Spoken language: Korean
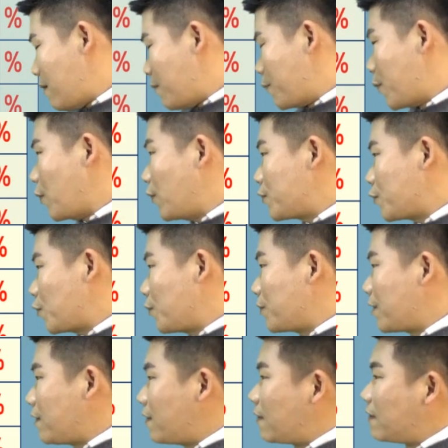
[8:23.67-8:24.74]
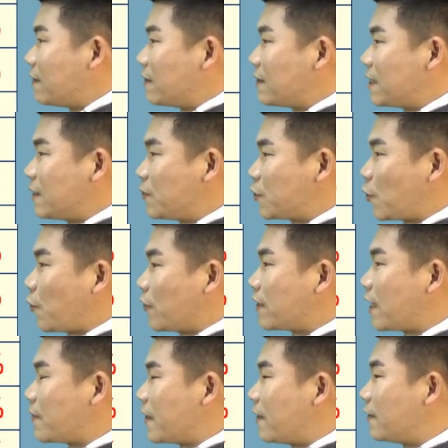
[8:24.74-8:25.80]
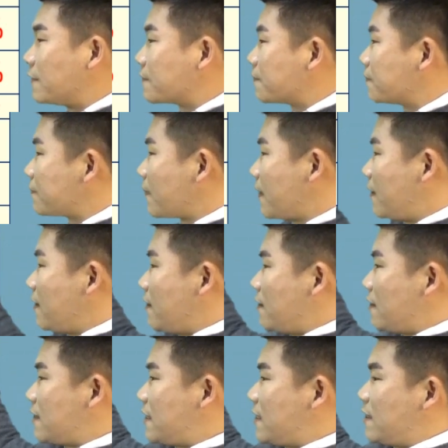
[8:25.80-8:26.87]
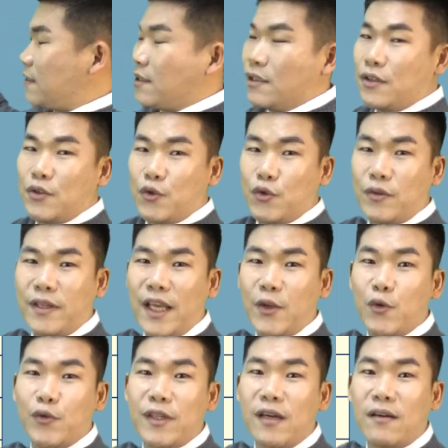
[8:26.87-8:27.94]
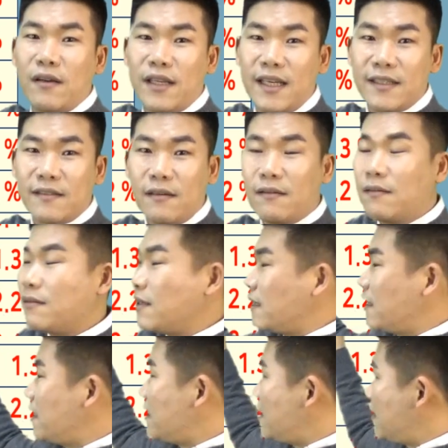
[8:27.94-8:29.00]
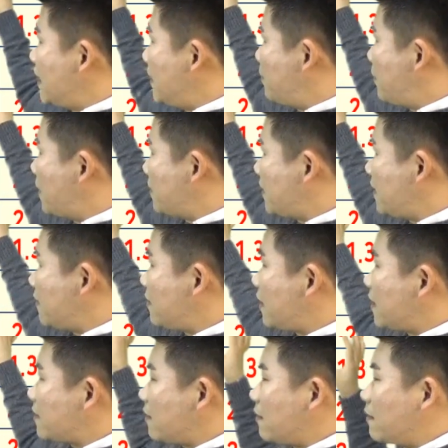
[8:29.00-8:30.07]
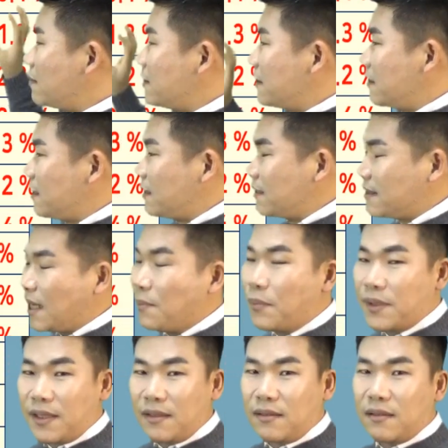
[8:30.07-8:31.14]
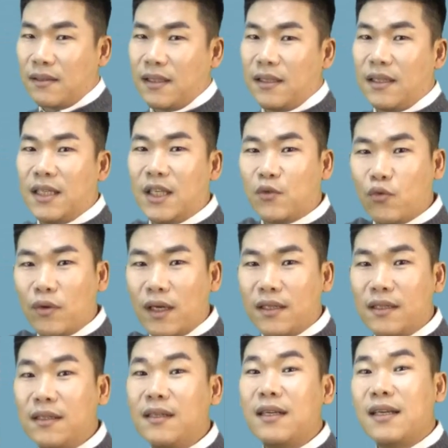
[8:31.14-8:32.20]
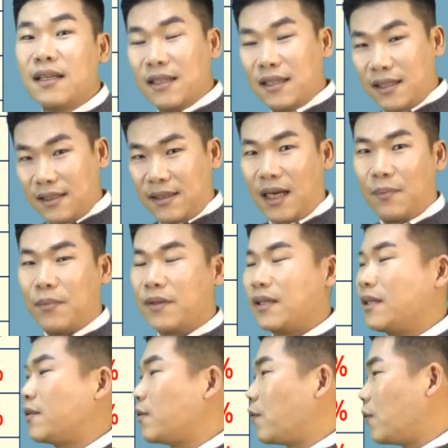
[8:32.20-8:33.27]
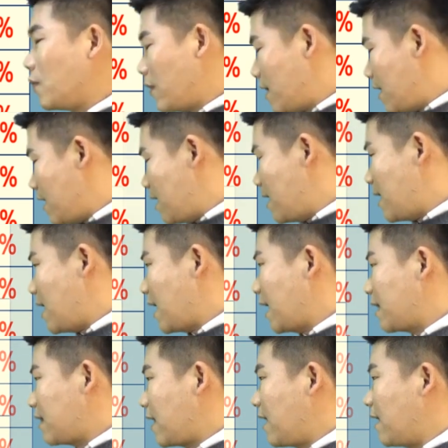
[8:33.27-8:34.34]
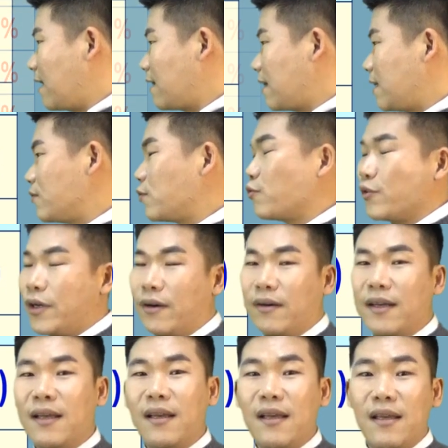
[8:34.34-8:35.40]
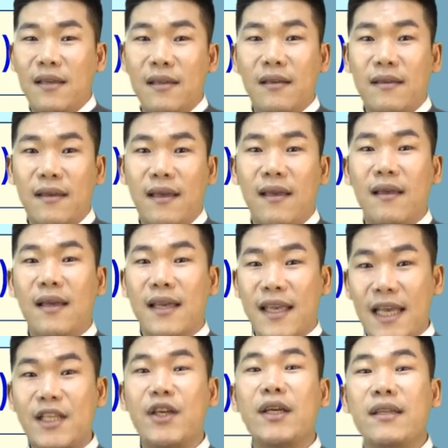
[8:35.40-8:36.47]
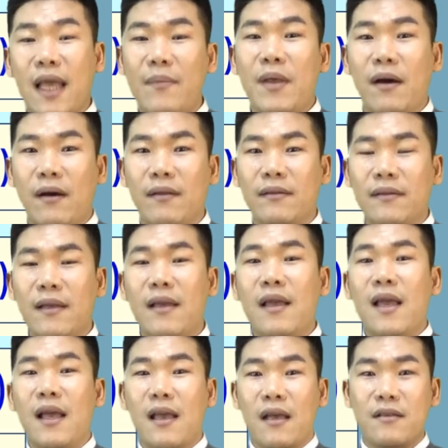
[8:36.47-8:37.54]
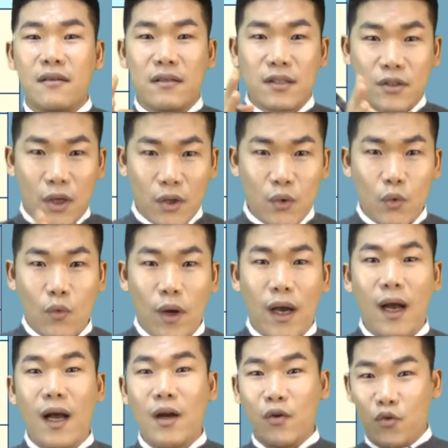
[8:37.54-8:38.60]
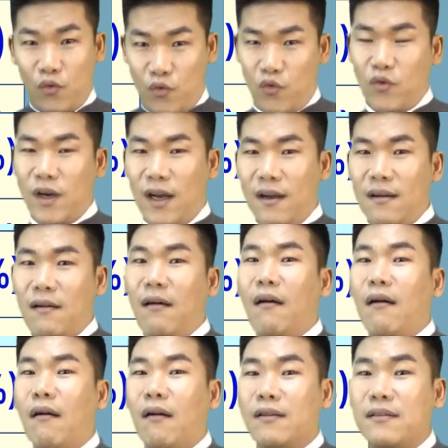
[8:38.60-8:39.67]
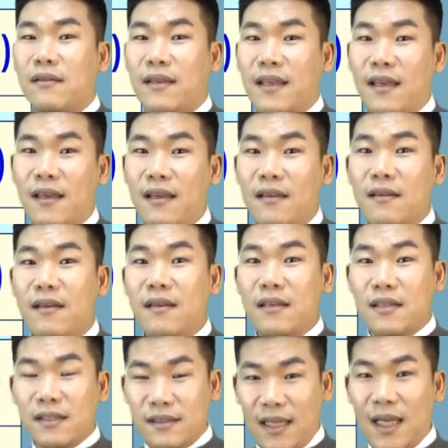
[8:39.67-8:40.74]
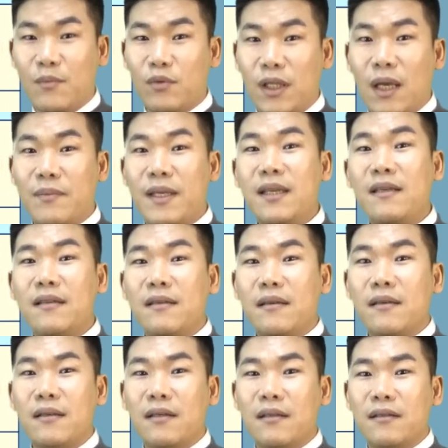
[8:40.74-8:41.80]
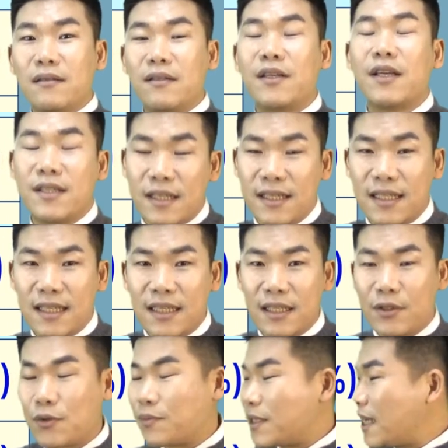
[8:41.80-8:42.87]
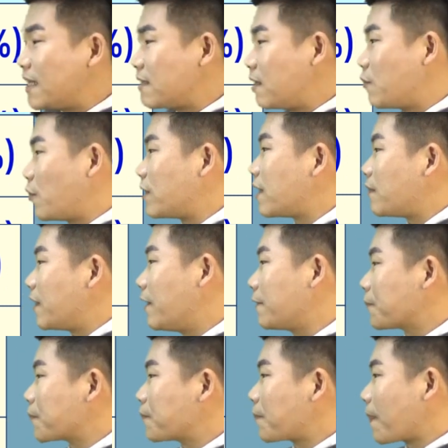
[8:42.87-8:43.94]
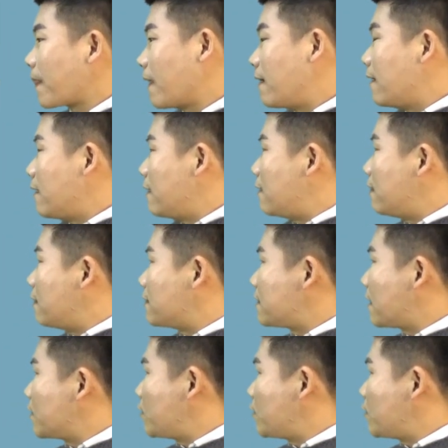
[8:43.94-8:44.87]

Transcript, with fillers: 표로 조금 더 세부적으로 본다면 역시 주택 유산 거래에서 1%에서 3%이 구간을 4%로 하겠다라는 거고요. 이렇게 개정이 되면 개정 전과 후가 어떻게 세 부담이 느껴질지 좀 차이점을 본다면 어, 제가